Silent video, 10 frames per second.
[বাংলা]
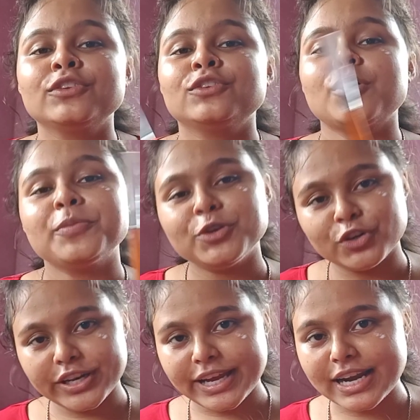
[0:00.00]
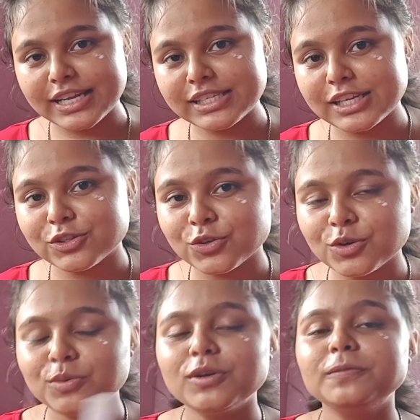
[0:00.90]
তো আমি ভিডিওটা এখানেই শেষ
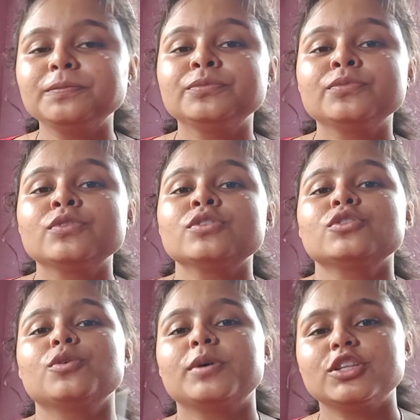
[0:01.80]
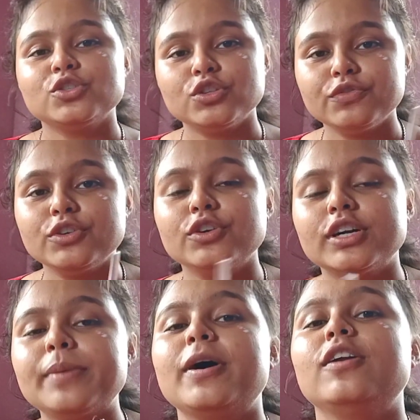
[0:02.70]
করব তোমাদের যদি
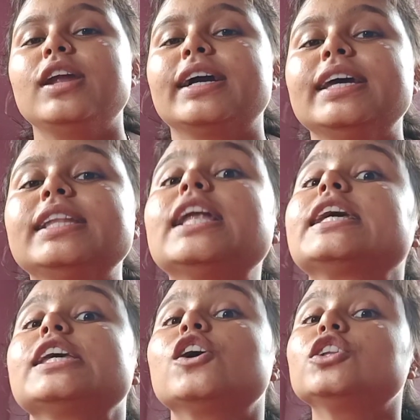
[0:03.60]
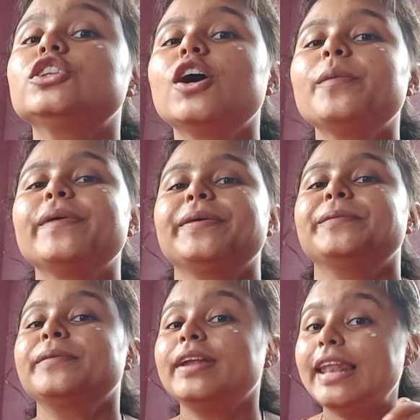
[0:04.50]
ভিডিওটা ভালো লাগে তাহলে কি করতে হবে
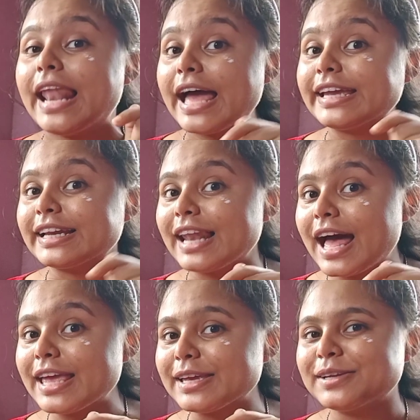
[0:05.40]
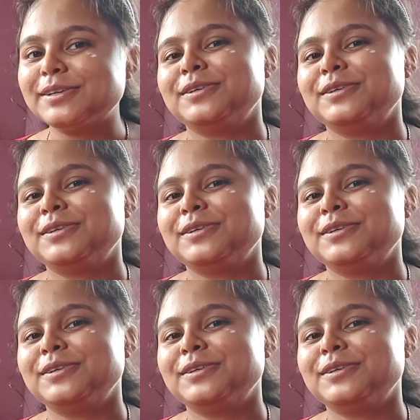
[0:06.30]
লাইক লাইক